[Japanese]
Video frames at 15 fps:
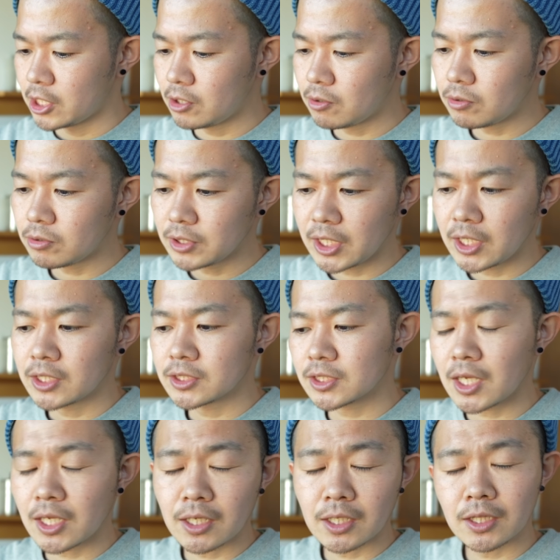いろいろね、
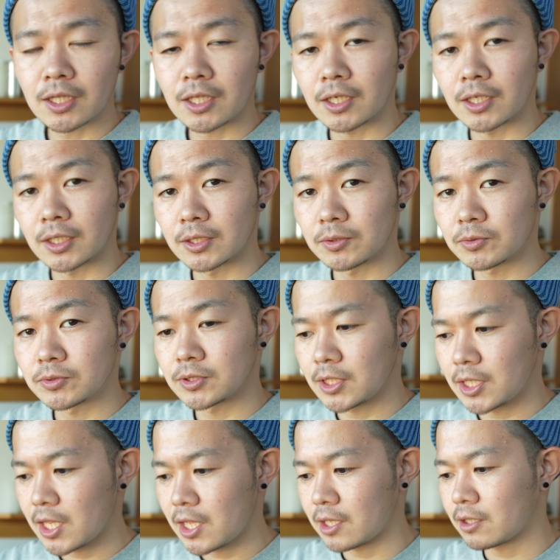使い勝手が良く
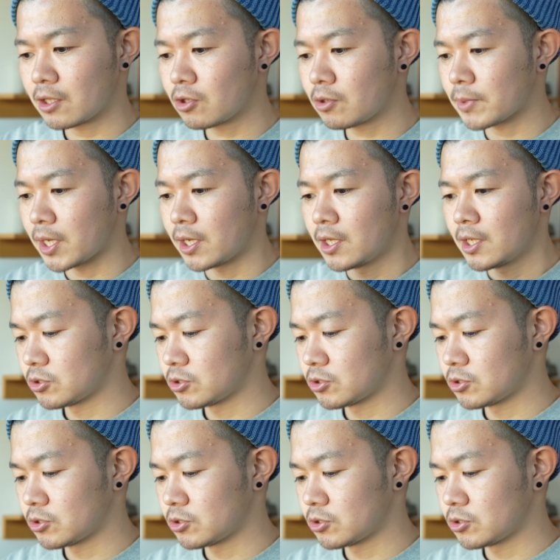て、例えば、